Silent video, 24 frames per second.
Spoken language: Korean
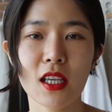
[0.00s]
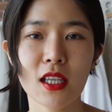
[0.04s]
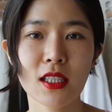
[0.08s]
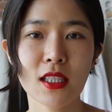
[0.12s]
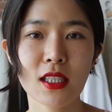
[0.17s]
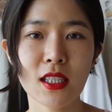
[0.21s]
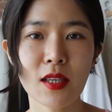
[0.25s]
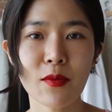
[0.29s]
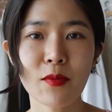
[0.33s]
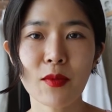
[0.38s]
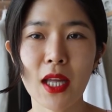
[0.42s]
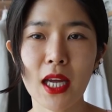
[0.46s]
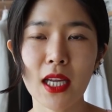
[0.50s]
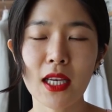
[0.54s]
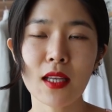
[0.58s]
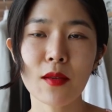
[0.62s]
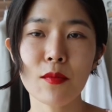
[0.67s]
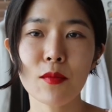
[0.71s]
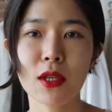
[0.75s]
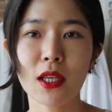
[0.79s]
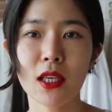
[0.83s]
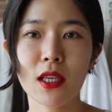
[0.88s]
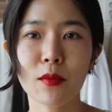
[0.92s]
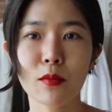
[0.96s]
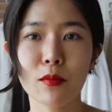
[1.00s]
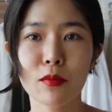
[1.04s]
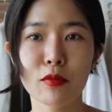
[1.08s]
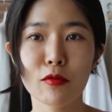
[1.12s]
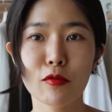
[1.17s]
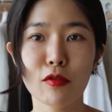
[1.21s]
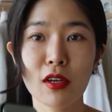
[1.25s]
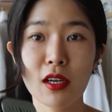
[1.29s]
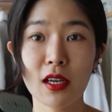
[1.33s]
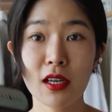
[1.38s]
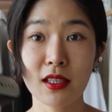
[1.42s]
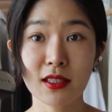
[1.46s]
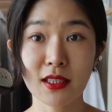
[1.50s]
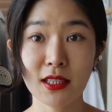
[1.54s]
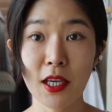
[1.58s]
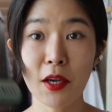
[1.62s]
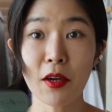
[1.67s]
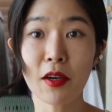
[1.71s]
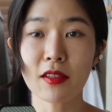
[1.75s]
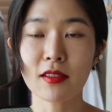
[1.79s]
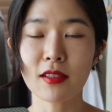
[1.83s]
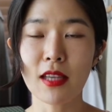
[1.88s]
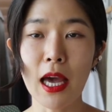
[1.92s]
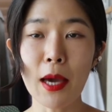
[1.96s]
이 스팀 다리미 물
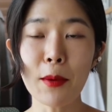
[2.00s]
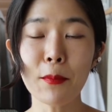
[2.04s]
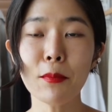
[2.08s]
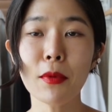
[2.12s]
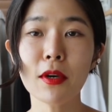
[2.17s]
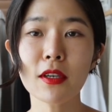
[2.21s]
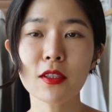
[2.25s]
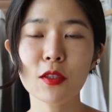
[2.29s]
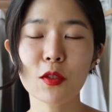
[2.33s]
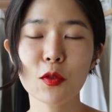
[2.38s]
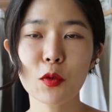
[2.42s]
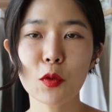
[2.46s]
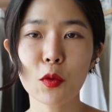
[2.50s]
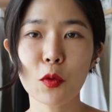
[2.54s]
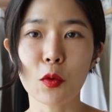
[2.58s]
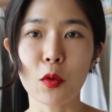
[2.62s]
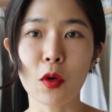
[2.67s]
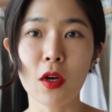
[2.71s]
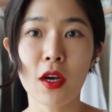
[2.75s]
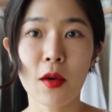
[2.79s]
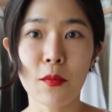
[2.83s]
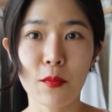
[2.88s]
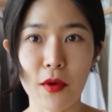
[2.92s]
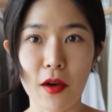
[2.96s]
채워서 한 번으로